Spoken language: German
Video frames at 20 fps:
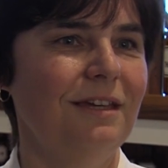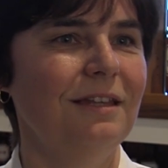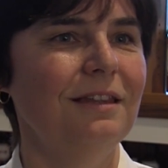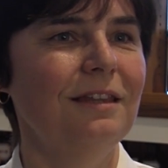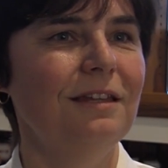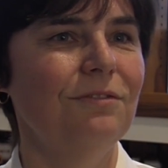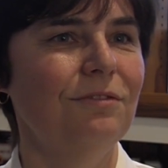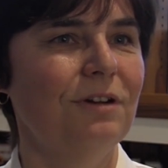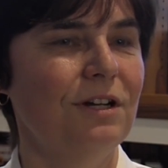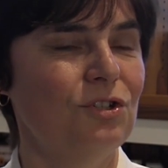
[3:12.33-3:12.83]

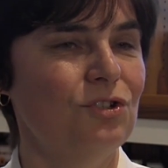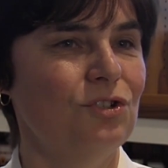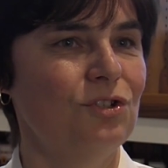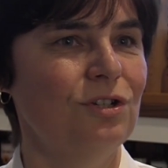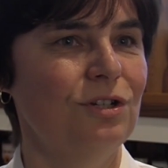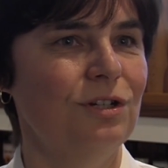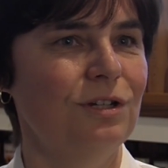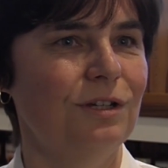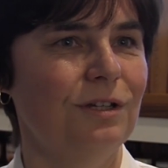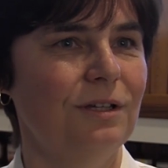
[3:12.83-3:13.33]
Hände
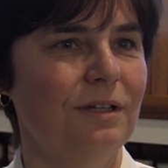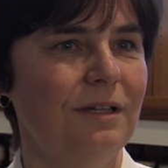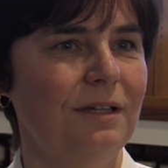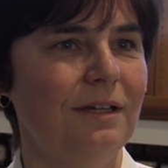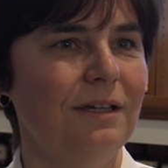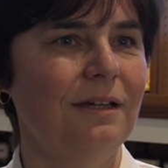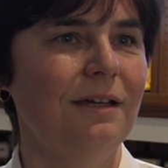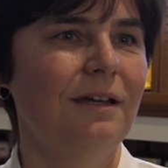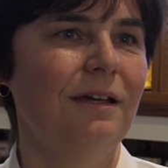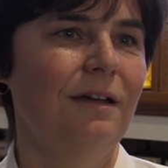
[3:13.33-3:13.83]
waschen.
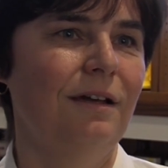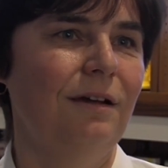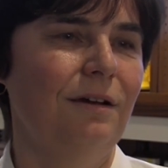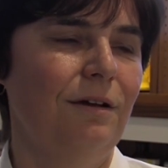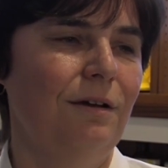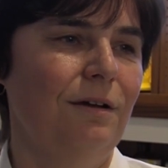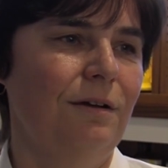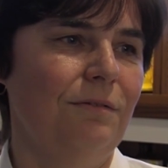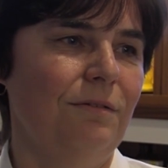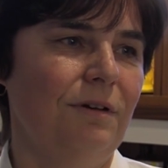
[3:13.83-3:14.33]

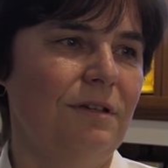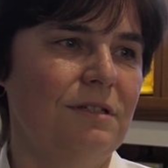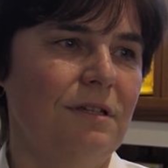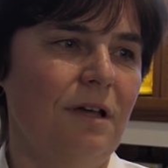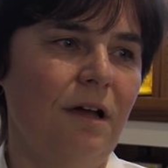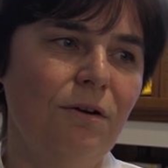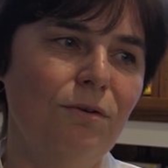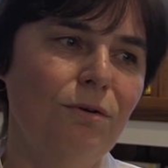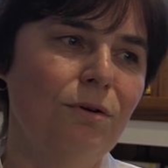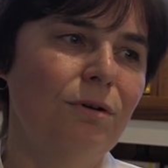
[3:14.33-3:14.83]

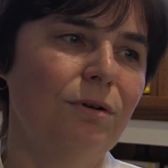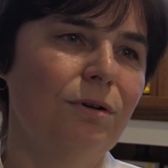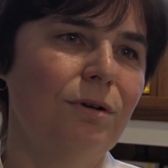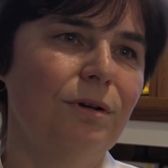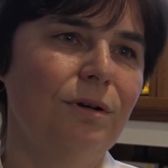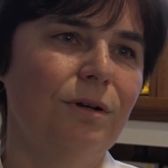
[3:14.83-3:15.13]
Was auch